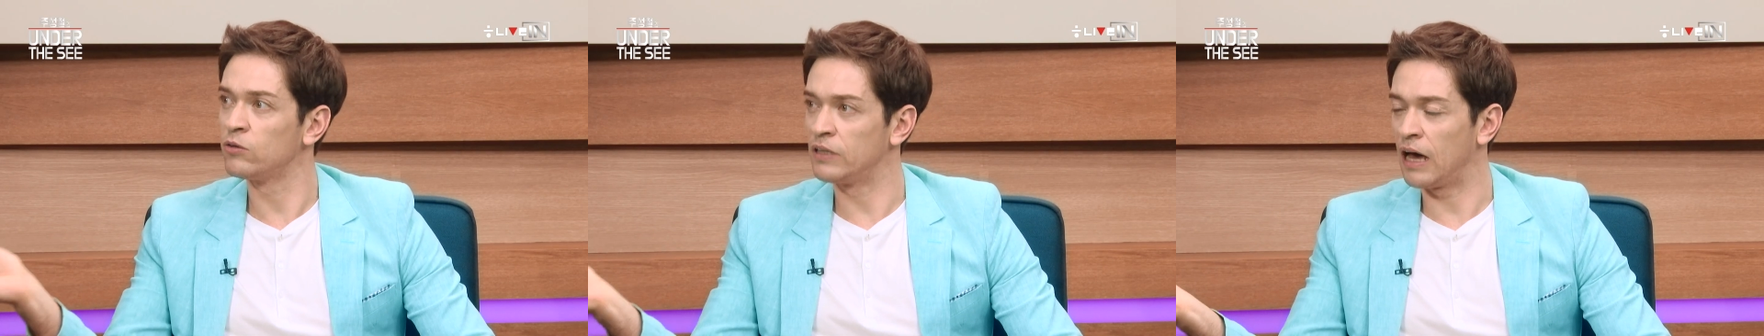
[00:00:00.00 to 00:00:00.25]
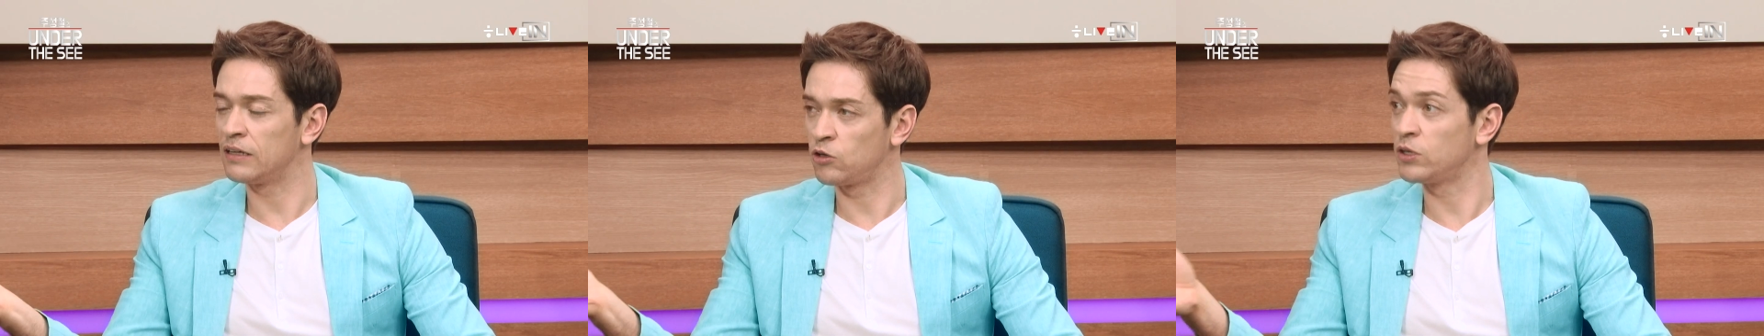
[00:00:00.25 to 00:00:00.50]

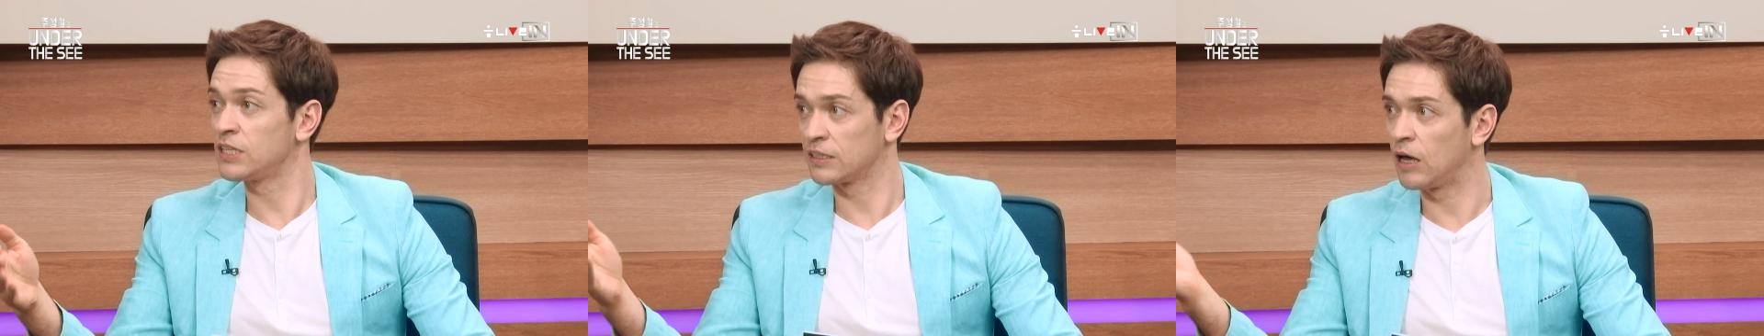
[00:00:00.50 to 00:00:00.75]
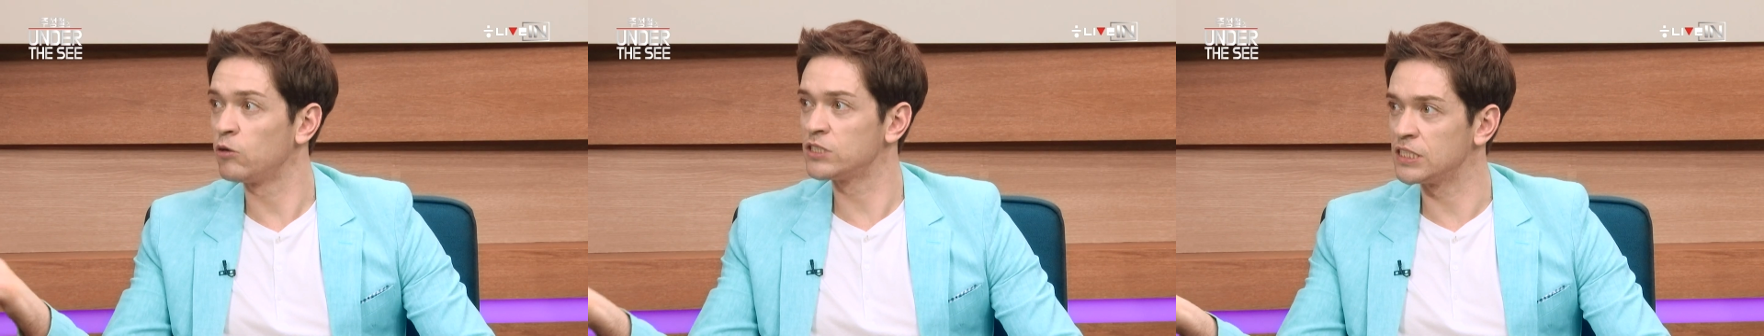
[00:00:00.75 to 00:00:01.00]
나, 더
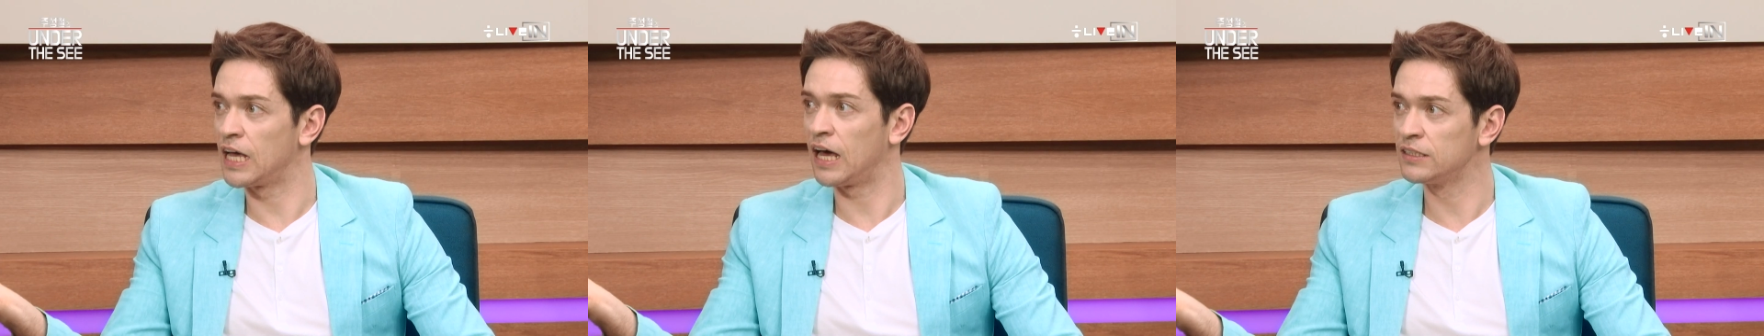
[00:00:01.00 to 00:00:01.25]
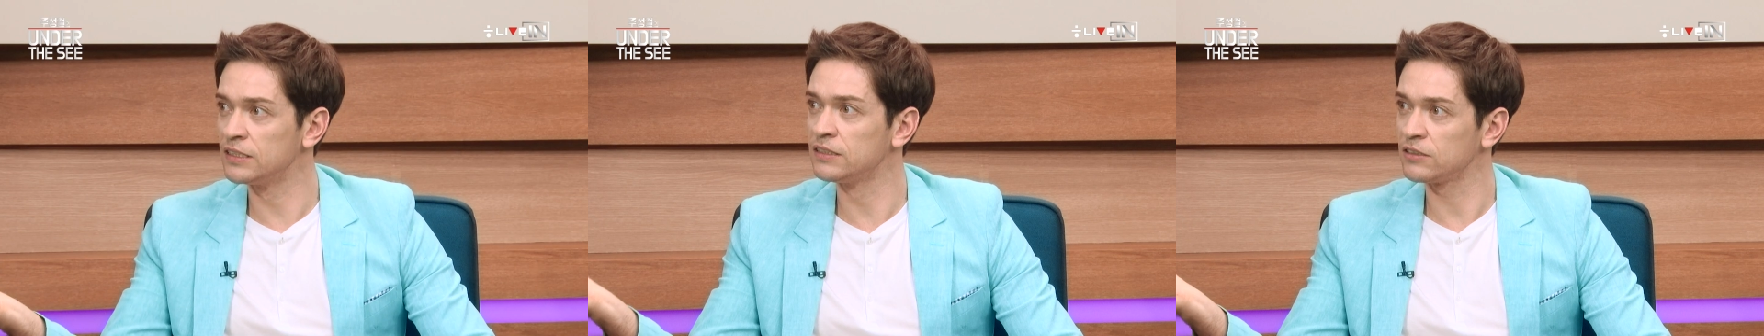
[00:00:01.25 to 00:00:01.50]
이상 나오지는
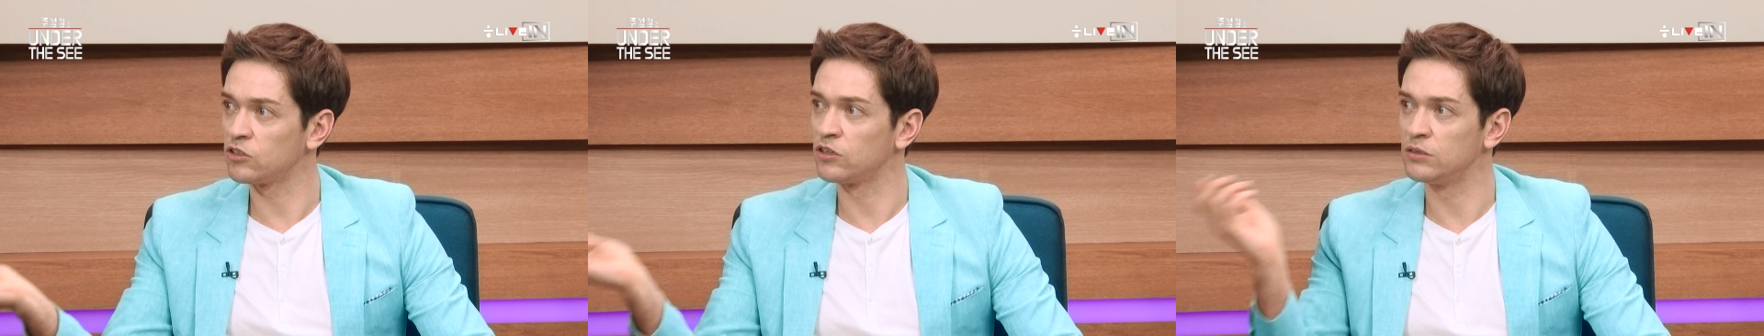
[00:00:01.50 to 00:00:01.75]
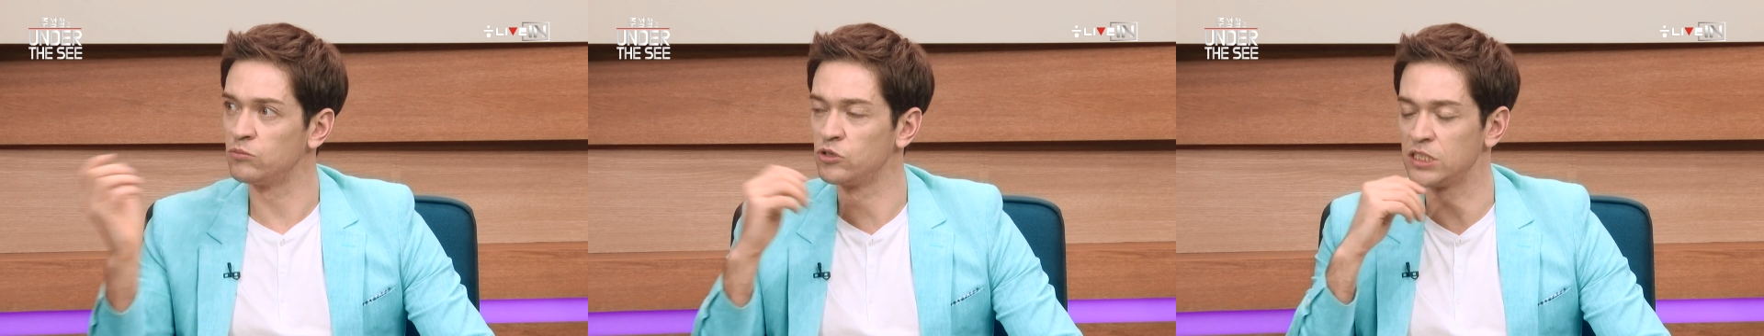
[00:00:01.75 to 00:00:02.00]
않은
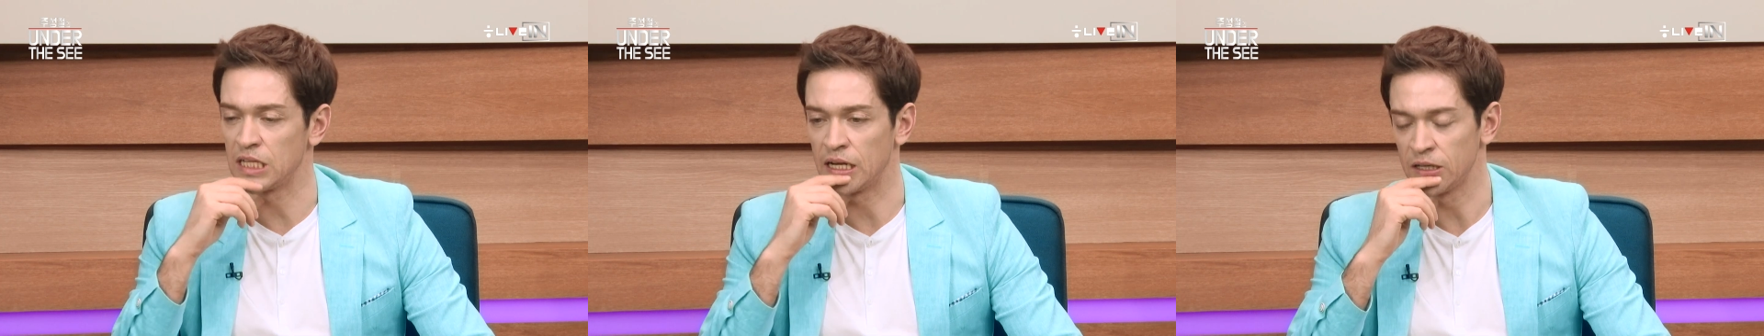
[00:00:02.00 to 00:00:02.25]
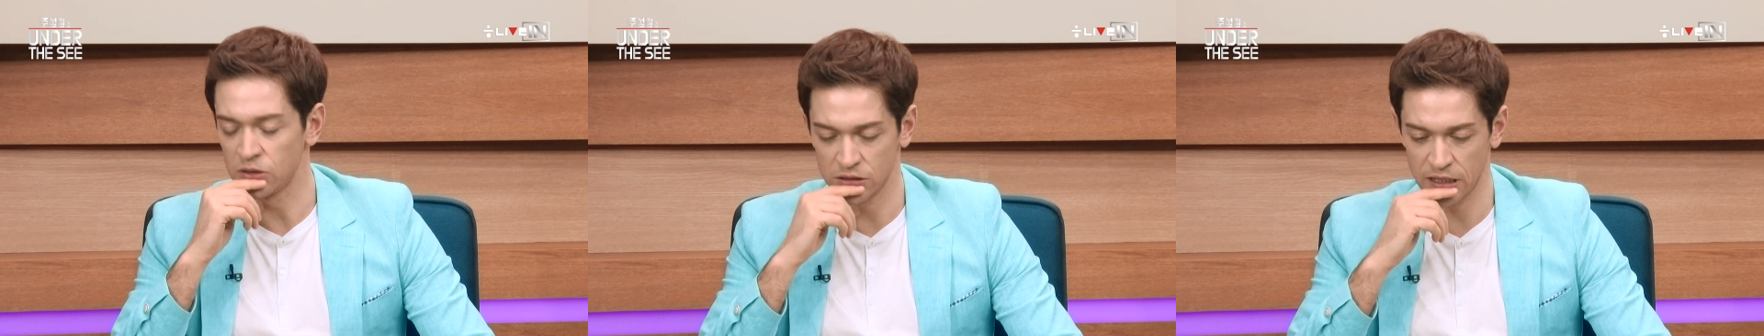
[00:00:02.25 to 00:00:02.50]
그런 인물이잖아요.